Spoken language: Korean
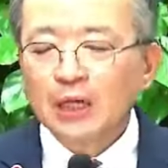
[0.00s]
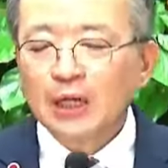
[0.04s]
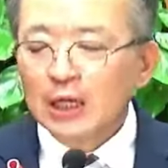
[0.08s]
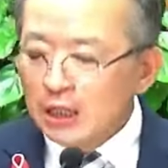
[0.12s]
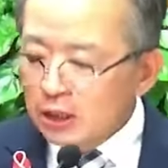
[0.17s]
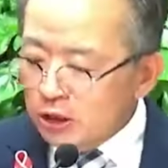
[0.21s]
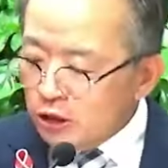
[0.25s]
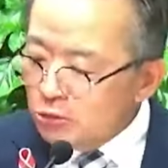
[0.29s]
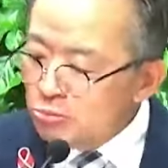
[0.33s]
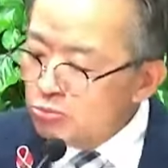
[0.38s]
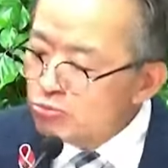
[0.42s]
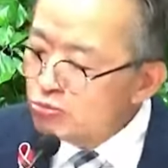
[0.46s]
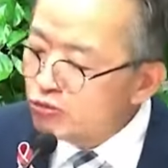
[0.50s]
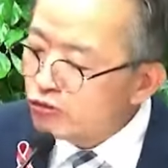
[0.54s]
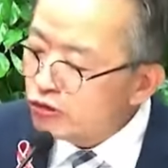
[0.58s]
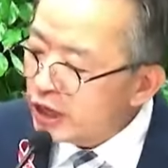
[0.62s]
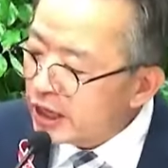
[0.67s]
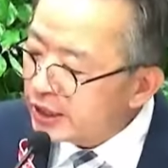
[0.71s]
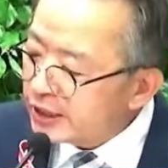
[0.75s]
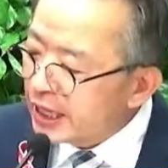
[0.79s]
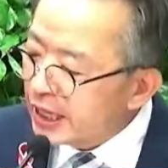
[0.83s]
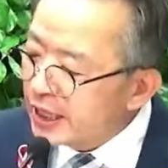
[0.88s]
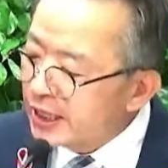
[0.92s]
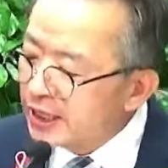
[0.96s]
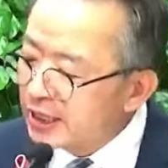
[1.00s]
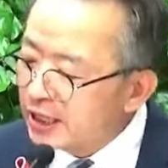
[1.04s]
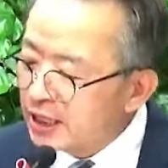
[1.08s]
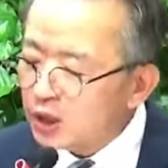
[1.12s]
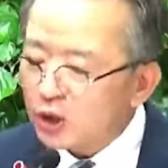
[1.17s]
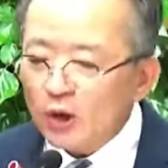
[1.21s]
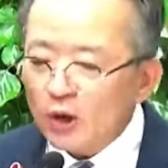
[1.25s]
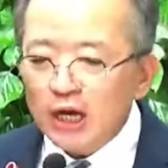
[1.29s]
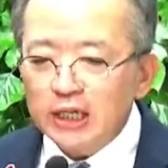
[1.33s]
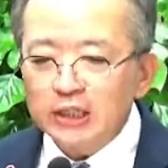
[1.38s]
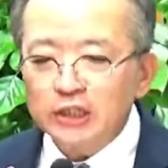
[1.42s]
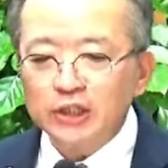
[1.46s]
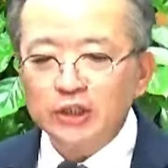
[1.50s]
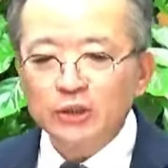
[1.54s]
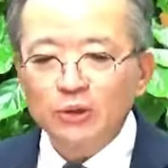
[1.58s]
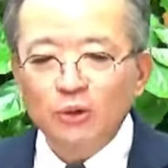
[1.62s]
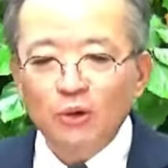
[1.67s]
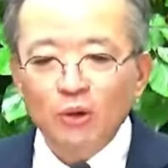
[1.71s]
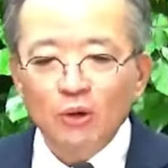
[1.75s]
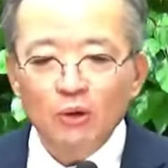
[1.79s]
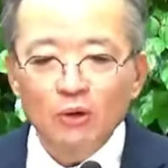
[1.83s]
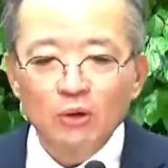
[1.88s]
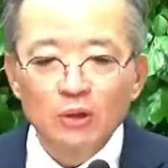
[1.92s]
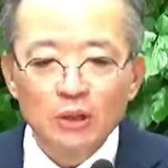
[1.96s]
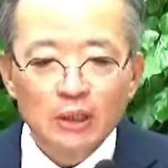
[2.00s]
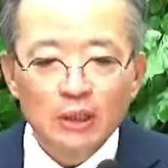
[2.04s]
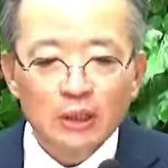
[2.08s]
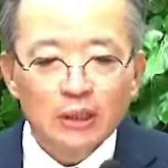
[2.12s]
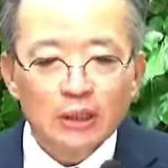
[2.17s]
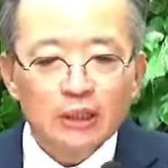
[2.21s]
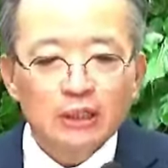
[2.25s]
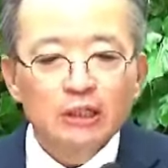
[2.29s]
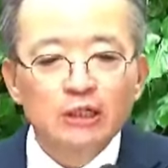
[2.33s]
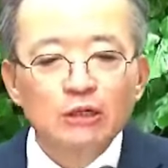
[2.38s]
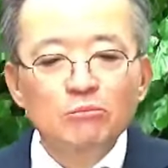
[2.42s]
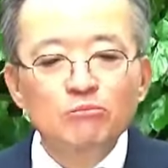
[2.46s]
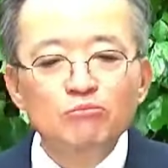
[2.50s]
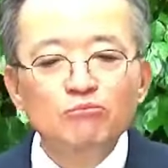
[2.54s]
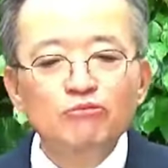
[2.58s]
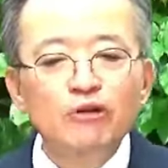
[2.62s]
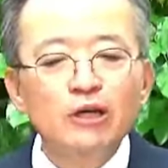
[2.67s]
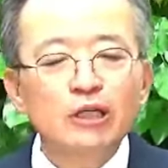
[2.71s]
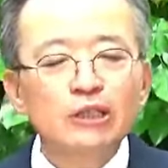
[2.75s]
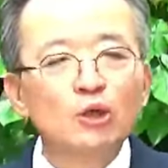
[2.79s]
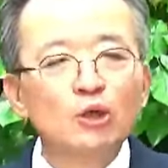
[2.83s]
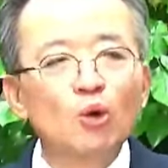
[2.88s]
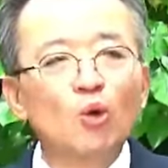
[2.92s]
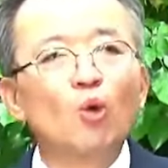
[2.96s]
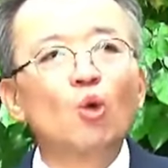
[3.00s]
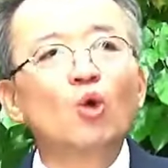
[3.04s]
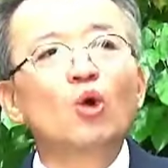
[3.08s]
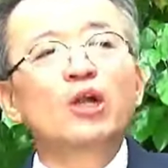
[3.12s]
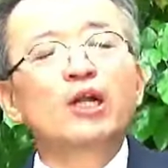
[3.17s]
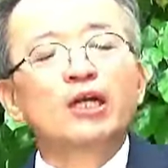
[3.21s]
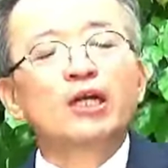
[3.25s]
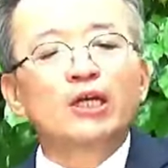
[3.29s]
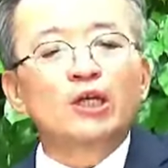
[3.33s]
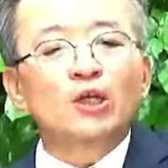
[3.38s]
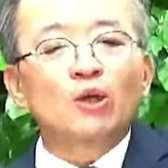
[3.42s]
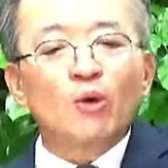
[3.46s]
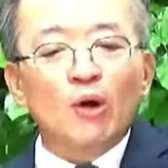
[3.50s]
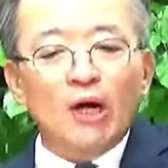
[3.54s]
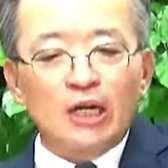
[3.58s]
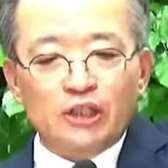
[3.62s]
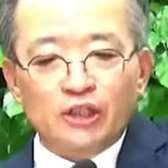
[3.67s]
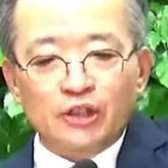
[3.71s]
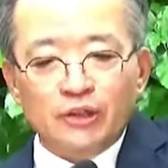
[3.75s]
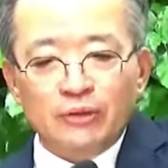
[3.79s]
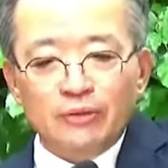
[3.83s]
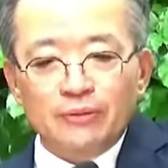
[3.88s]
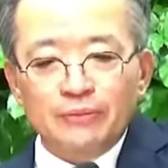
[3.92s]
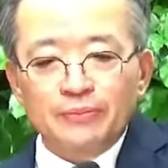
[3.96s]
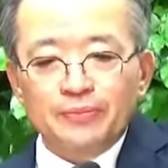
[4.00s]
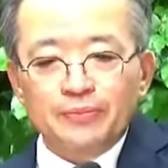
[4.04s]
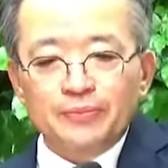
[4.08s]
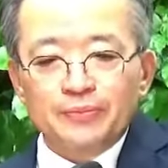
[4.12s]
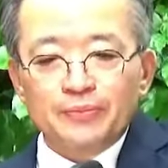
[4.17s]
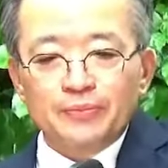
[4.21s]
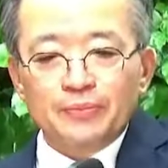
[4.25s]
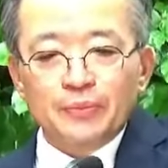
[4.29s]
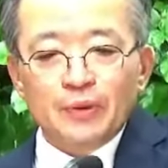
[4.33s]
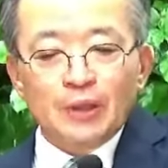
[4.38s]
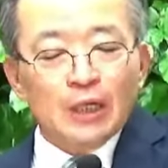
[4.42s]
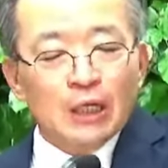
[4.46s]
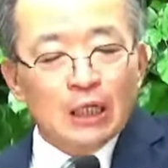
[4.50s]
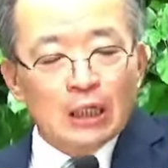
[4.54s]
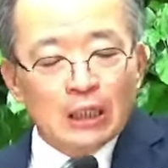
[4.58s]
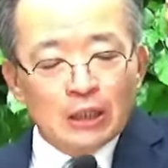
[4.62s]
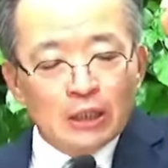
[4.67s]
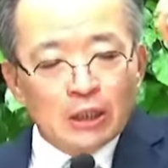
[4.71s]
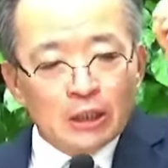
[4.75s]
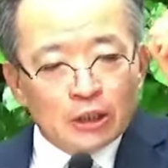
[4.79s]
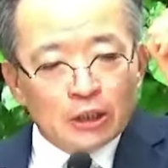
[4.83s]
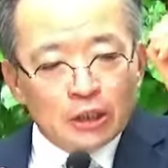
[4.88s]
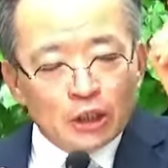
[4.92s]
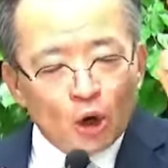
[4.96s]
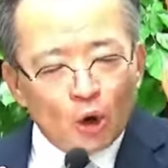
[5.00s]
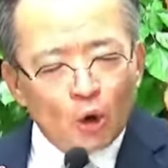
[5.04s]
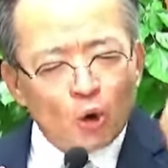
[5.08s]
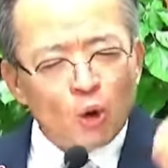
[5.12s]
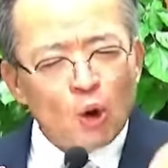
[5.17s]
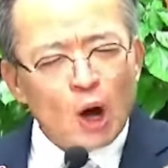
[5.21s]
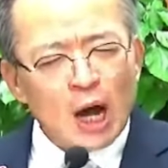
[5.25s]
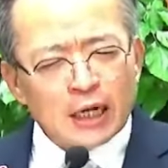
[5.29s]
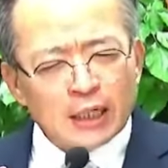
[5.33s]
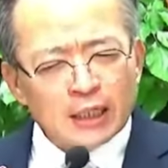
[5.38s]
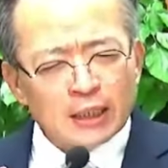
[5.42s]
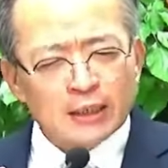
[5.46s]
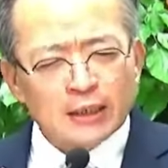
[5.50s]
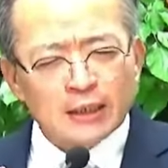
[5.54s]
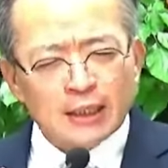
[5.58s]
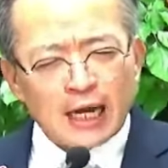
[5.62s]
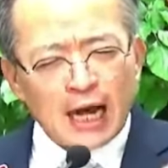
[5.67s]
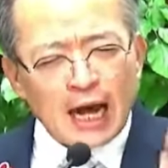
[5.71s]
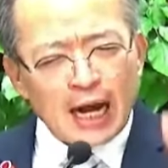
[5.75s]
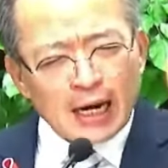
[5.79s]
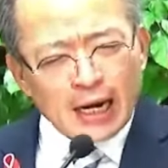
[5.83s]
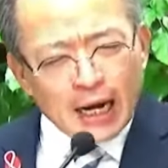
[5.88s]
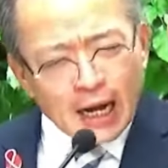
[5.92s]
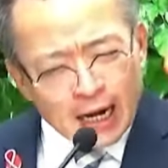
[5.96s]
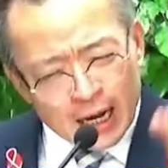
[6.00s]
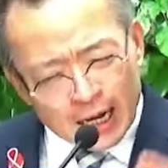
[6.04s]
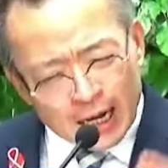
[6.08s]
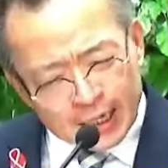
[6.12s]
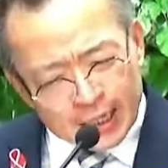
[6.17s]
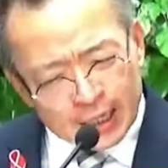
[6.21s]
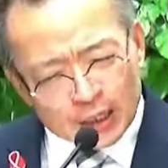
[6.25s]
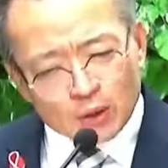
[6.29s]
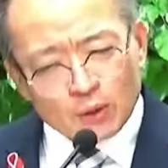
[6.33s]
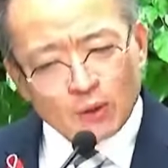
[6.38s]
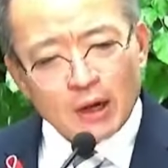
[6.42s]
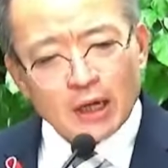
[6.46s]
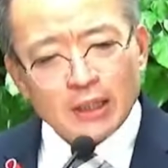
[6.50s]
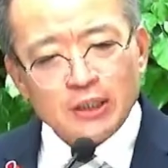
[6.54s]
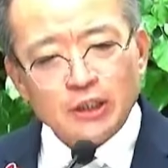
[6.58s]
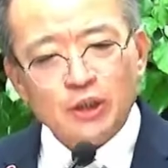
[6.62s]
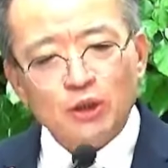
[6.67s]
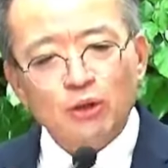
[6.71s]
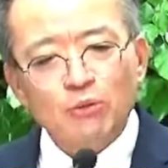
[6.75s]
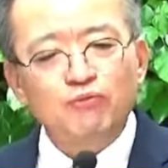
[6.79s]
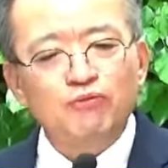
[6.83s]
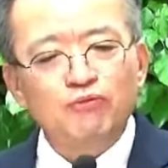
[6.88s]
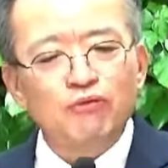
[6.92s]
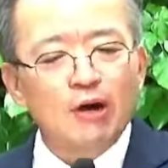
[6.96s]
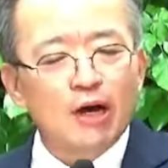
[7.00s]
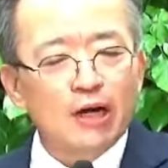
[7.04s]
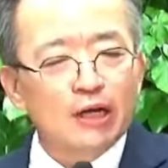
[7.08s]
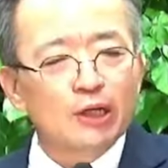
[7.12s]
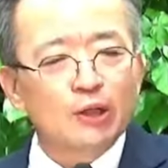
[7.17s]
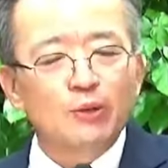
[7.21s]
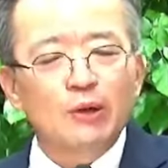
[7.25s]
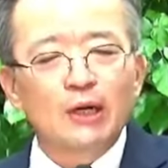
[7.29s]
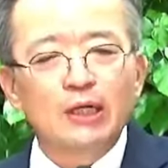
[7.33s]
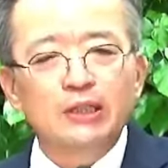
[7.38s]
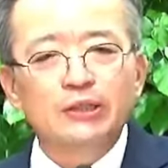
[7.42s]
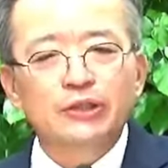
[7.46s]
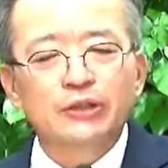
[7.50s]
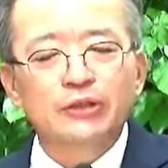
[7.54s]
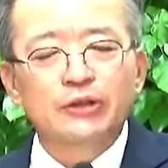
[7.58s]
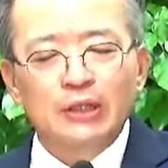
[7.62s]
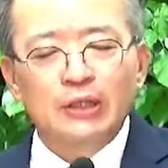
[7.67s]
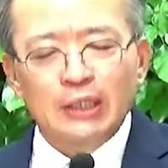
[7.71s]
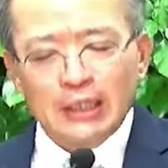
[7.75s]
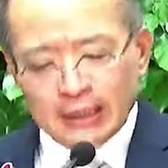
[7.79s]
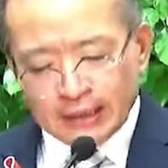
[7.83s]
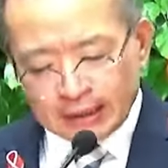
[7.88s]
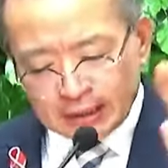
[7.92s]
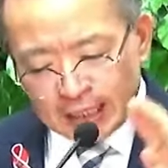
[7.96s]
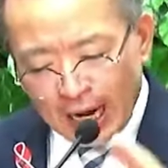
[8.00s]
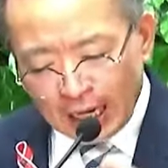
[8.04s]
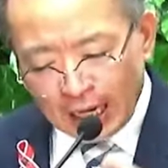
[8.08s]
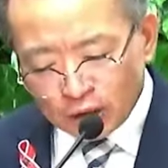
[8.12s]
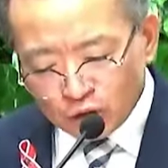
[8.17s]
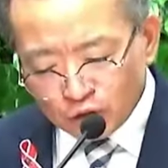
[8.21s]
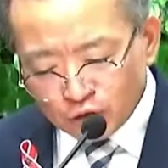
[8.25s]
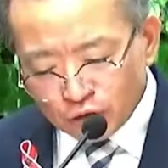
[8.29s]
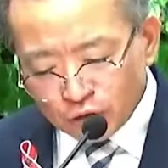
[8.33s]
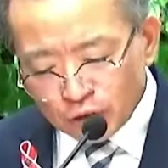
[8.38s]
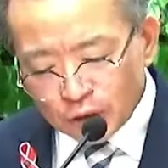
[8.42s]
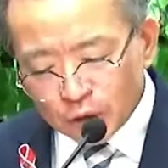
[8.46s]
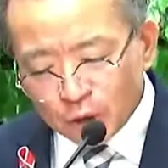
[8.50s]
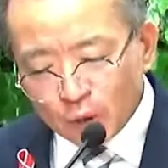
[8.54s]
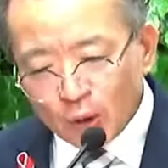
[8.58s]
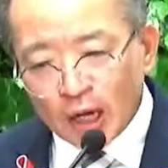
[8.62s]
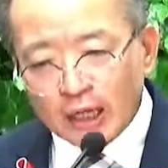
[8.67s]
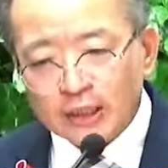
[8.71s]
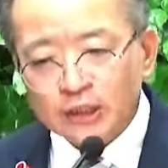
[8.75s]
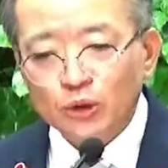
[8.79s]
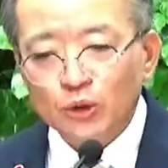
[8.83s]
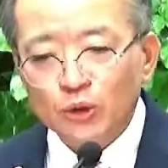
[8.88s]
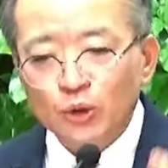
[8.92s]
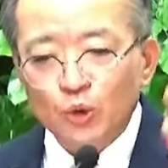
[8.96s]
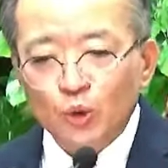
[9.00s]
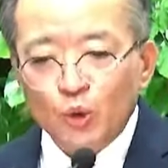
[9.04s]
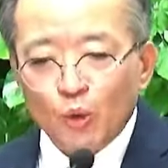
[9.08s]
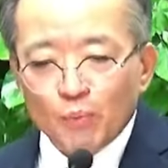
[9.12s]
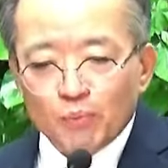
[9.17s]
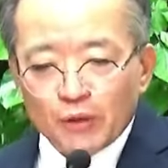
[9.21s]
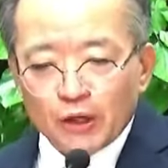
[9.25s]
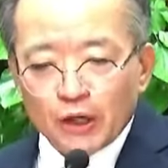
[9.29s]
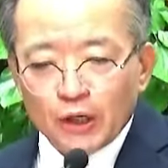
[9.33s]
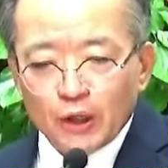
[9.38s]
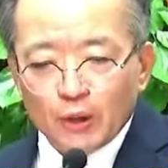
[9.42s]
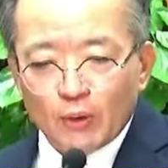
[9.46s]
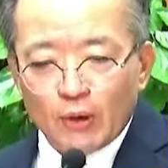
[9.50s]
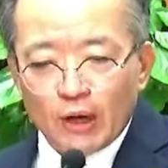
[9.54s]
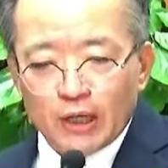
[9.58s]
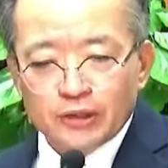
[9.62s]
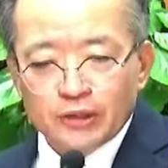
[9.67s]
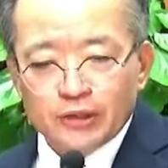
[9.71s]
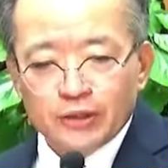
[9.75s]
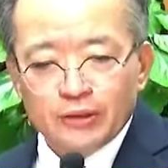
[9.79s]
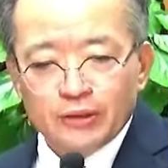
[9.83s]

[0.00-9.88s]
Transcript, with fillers: 음부에 내리기도 하시고 음부에서 올리기도 하셔. 여호와는 가난하게도 하시고 부하게도 하셔. 낮추기도 하시고 높이기도 하셔.